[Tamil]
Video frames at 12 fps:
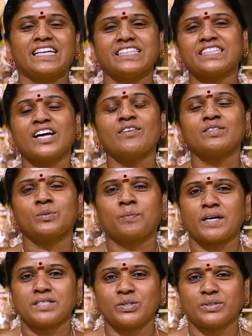எட்டாவது
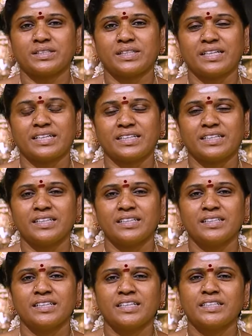பாசுரத்துல
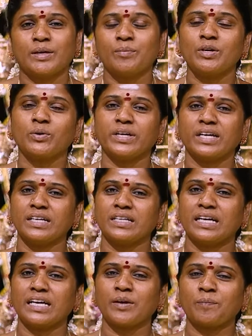நம்மளுடைய
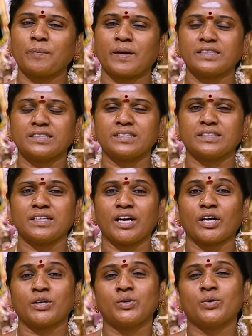நிலையை பார்த்து
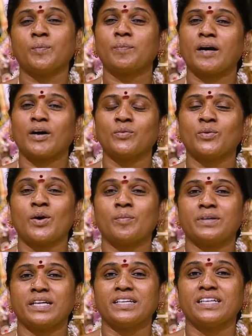ஐயோ பாவம்
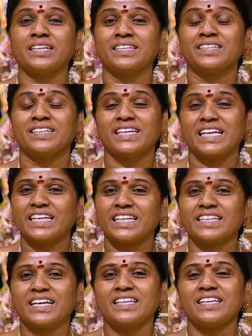அப்படின்னு
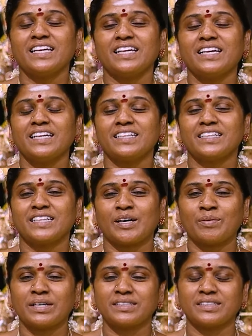இறங்கி
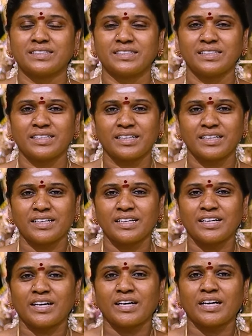நமக்கு
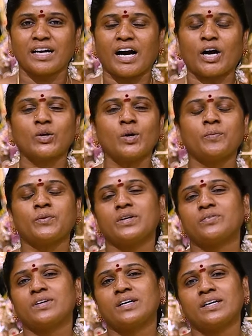அருள்
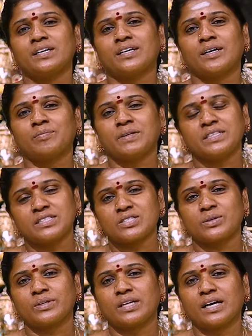புரிவான் அப்படின்னு
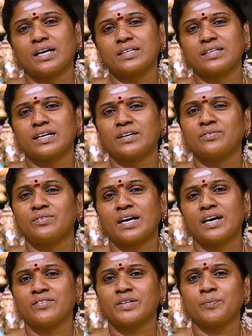சொன்ன ஆண்டாள் வா
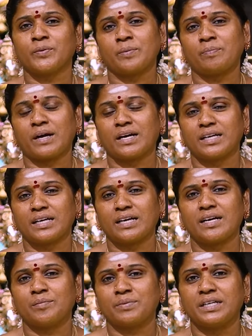அவனை போய்
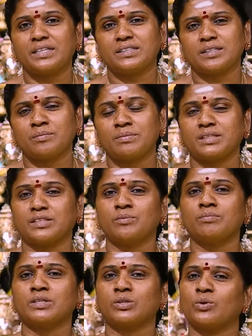பாடலாம் அப்படின்னு திரும்ப
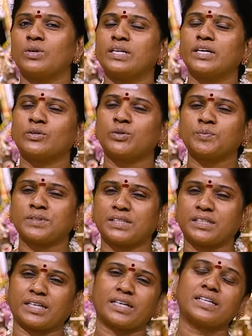திரும்ப தோழியை
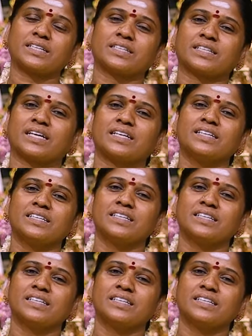கூப்பிட்டுட்டே இருக்கிறா